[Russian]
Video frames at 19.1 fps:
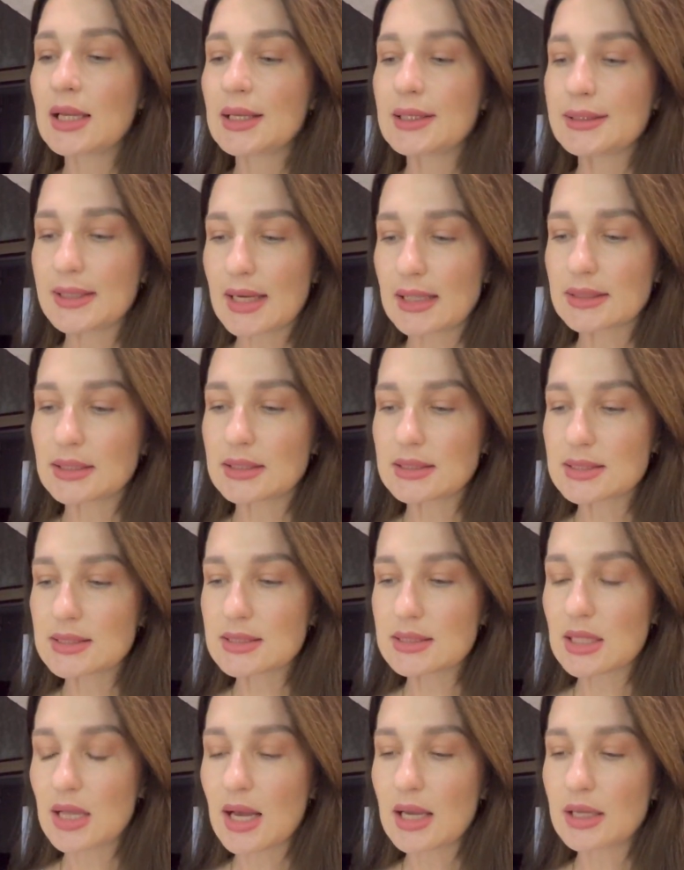я
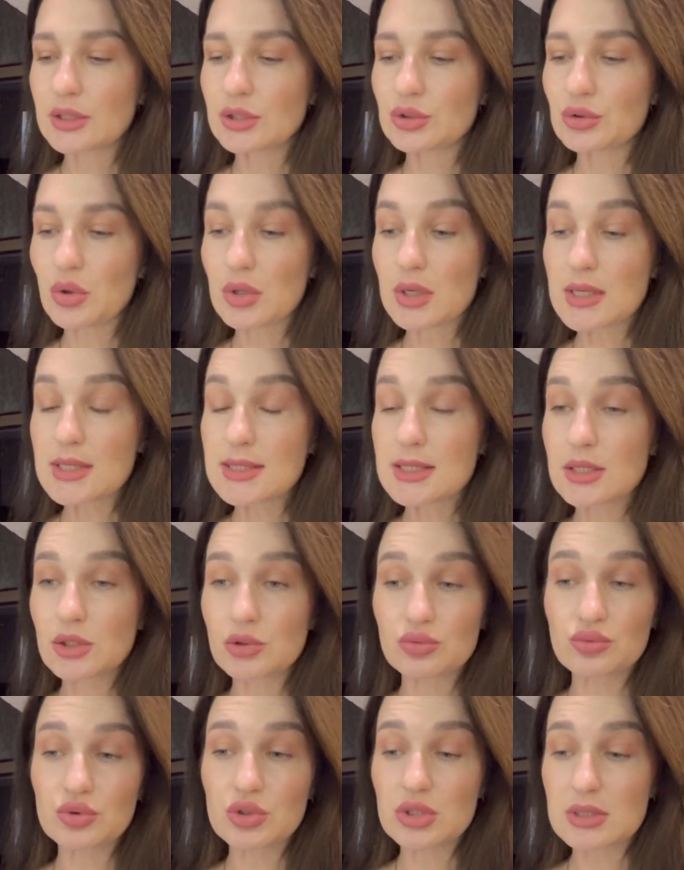нанесла, ее, оказывается, не
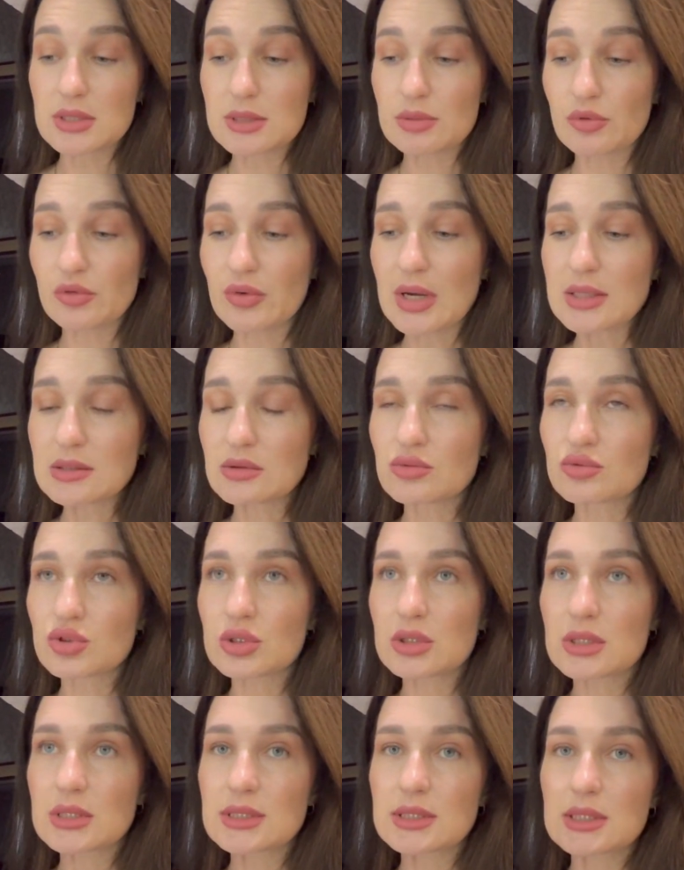нужно смывать,
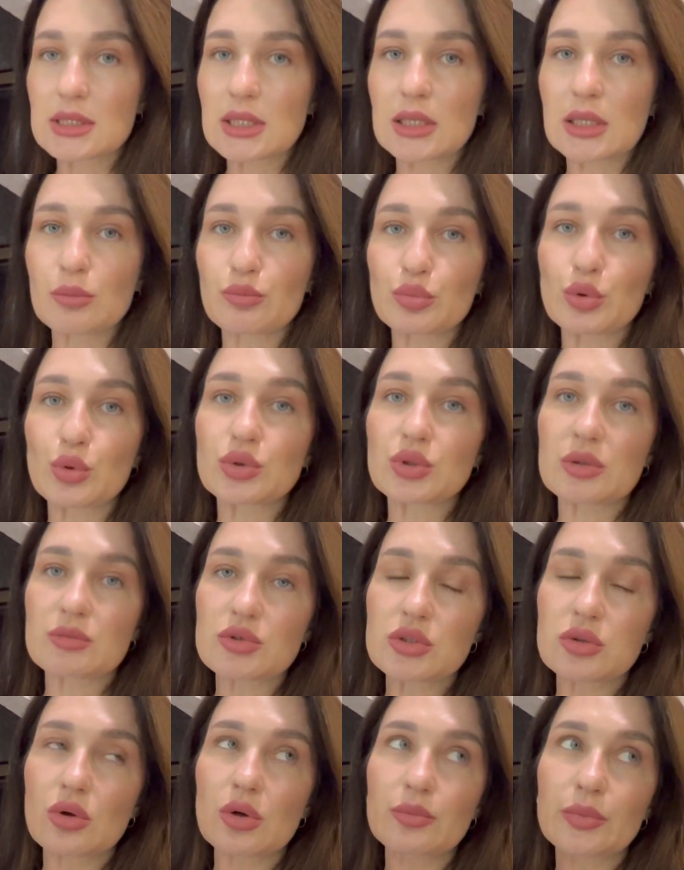нужно нанести таким плотным
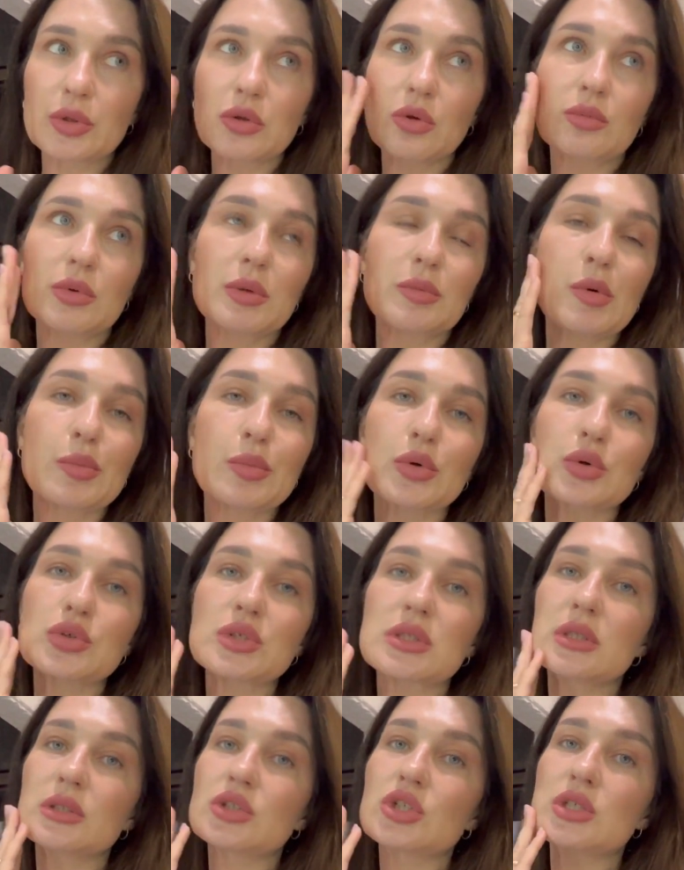слоем, потом либо
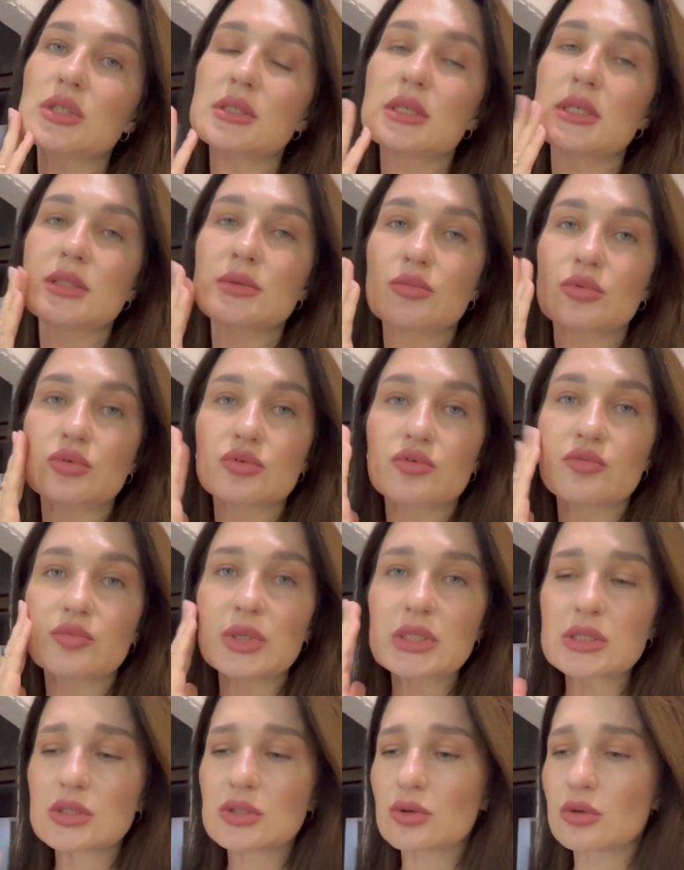просто через 10 минут
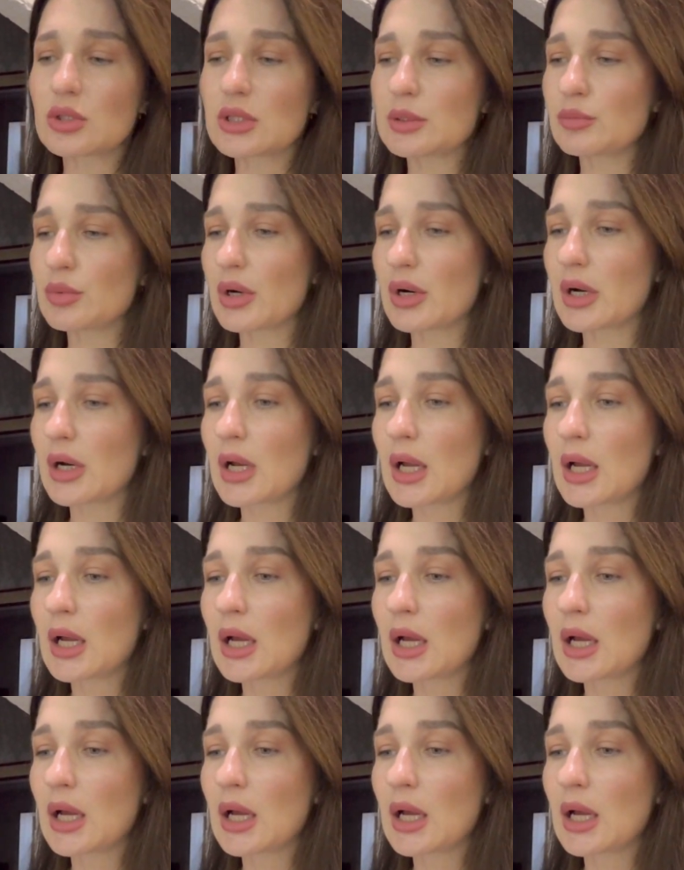вбить ее, либо